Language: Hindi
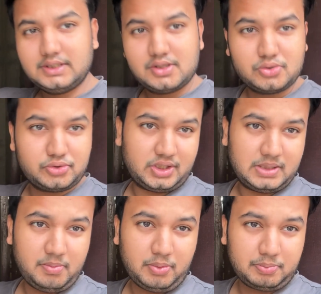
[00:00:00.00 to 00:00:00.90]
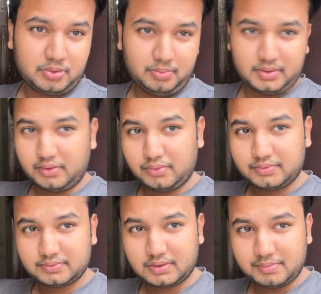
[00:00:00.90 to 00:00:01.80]
सोचा घर पर पॉपकॉर्न बनाऊँ
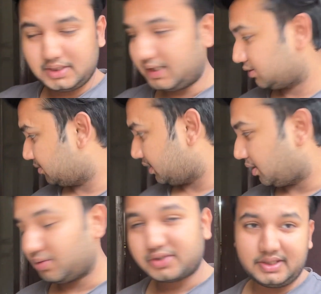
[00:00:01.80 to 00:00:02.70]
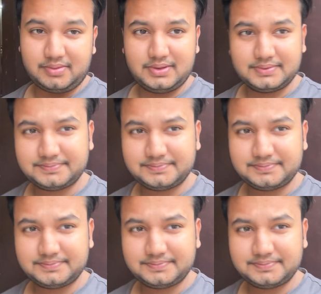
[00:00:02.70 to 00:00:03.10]
अभी देखता तो हूँ बनाऊँगा शायद मैं